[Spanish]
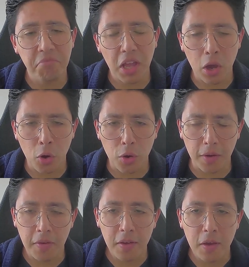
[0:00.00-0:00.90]

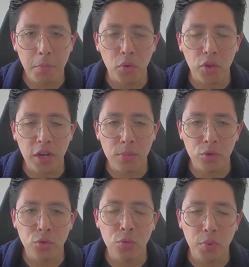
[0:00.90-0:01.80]
Ahora, podríamos
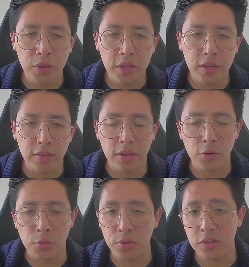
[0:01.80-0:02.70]
suponer que
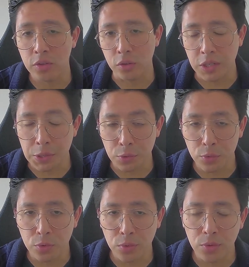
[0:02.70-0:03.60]
como el señor es
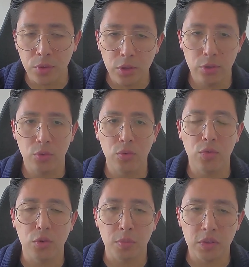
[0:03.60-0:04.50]
ruso, tu
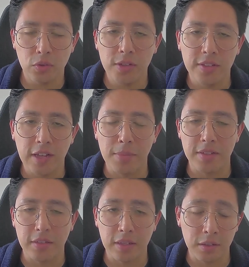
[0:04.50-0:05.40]
información está
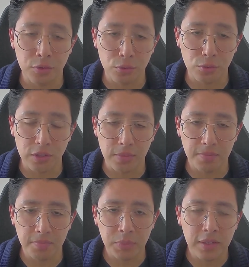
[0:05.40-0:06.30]
almacenada en Rusia.
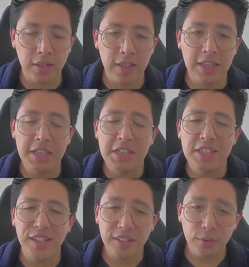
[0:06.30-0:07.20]

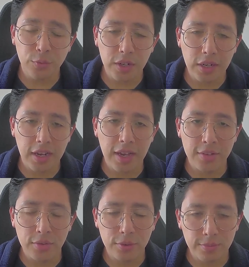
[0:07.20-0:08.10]
Si ese fuera el
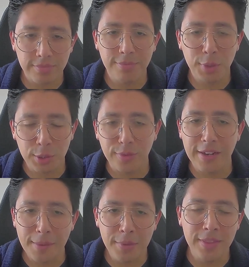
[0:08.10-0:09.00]
caso, bueno,
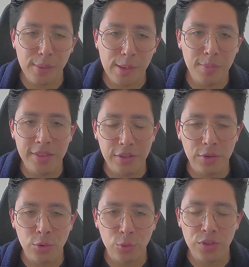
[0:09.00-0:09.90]
lamentablemente
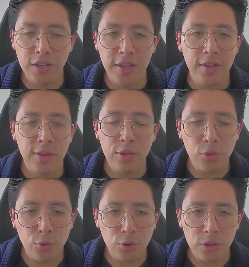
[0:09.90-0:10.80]
Rusia
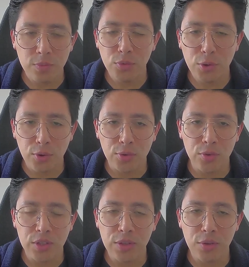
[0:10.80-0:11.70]
no es muy
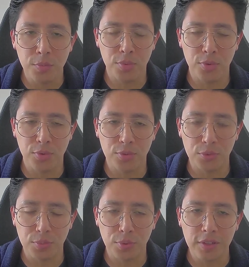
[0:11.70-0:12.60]
conocido por
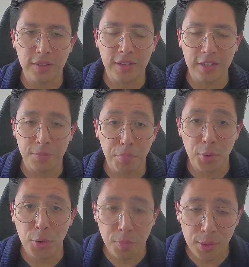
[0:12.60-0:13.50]
sus políticas
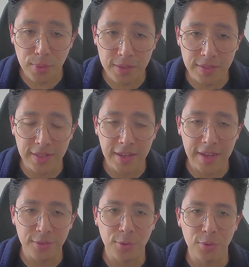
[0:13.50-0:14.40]
pro
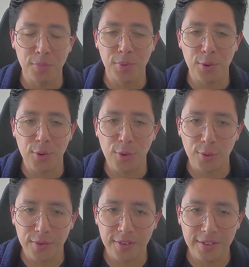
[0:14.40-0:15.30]
privacidad o
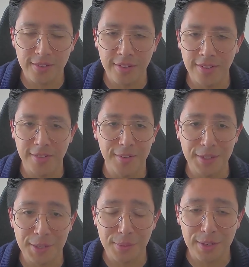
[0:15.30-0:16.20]
pro ah,
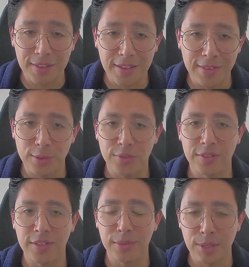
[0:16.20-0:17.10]
libertad de los
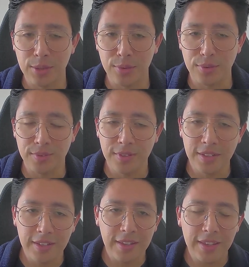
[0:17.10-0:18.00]
individuos.
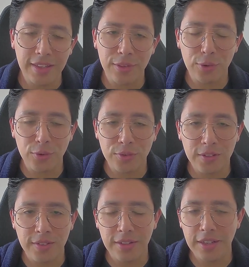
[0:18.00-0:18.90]

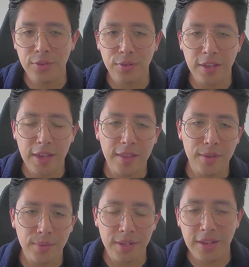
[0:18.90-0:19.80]
Entonces eso ya
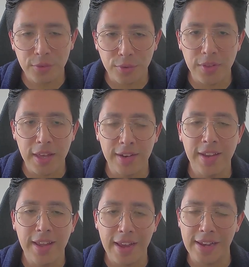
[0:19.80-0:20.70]
debería
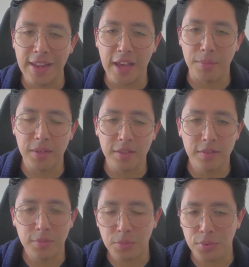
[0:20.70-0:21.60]
sonar
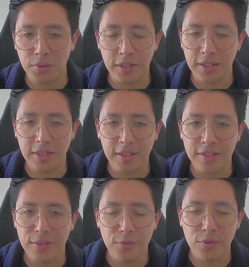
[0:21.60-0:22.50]
alarmas, porque
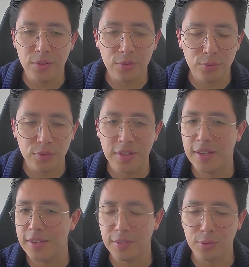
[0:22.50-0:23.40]
esta información no
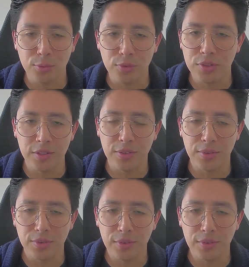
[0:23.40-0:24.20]
está en ningún sitio